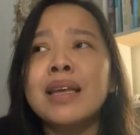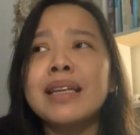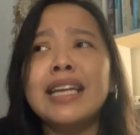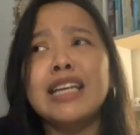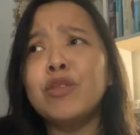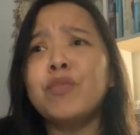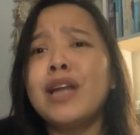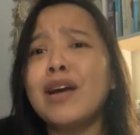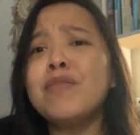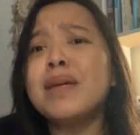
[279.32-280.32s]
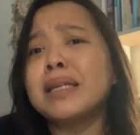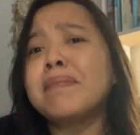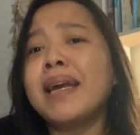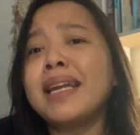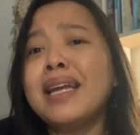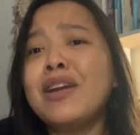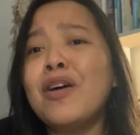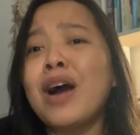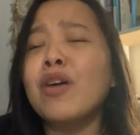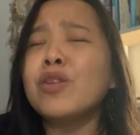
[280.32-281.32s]
dan itu pun aku masih pede
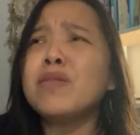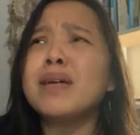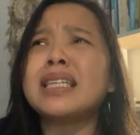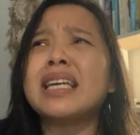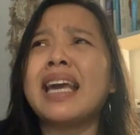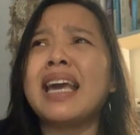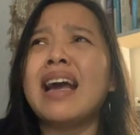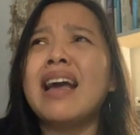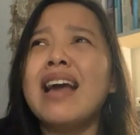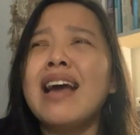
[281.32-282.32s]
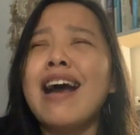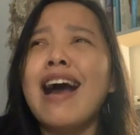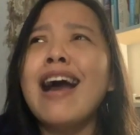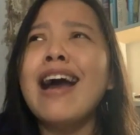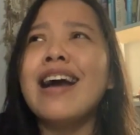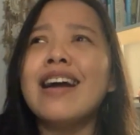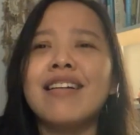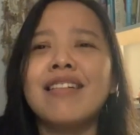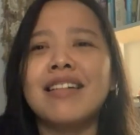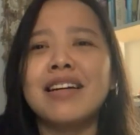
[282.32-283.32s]
dok. Aku tuh masih kayak ah
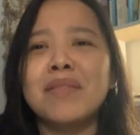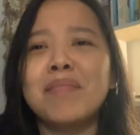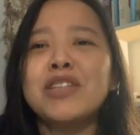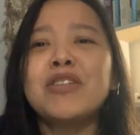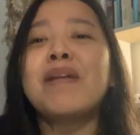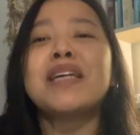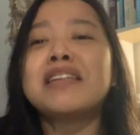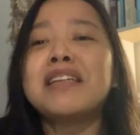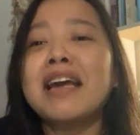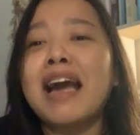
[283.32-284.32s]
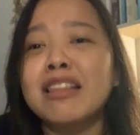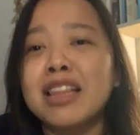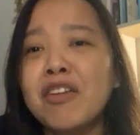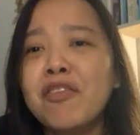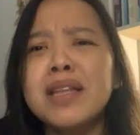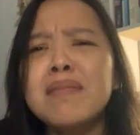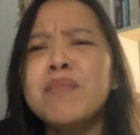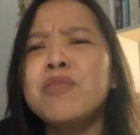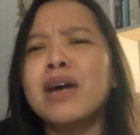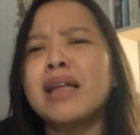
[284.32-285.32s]
uh, besok pasti negatif. Ini
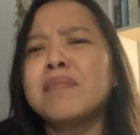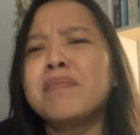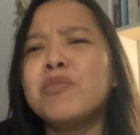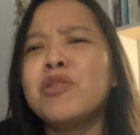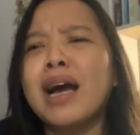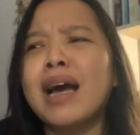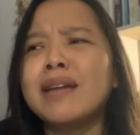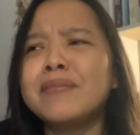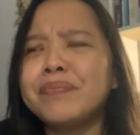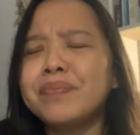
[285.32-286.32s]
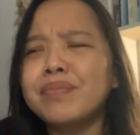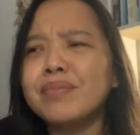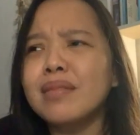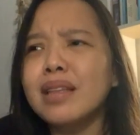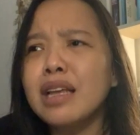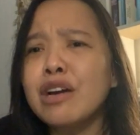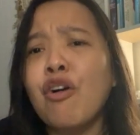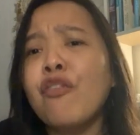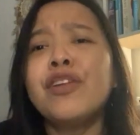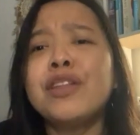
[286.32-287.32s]
mah bukan bukan
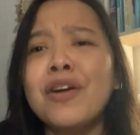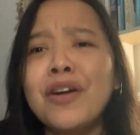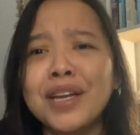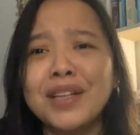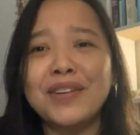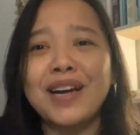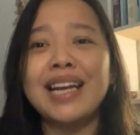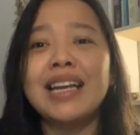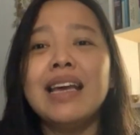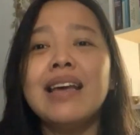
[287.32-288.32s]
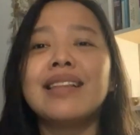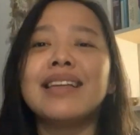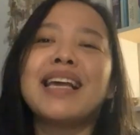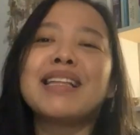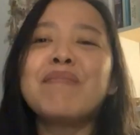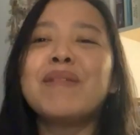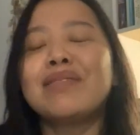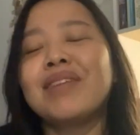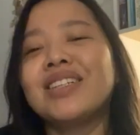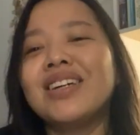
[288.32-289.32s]
covid kok gitu kan ternyata pas
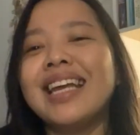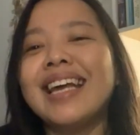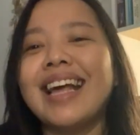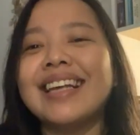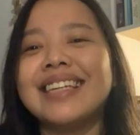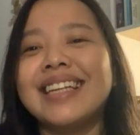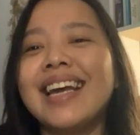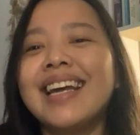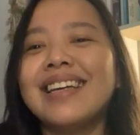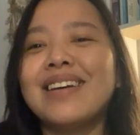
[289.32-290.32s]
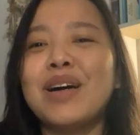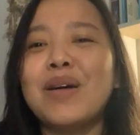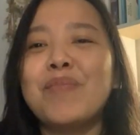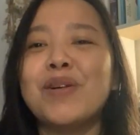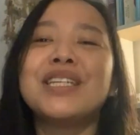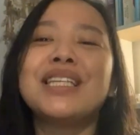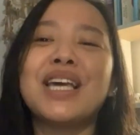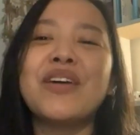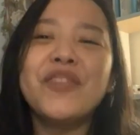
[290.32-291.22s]
besok lihat hasilnya uh, positif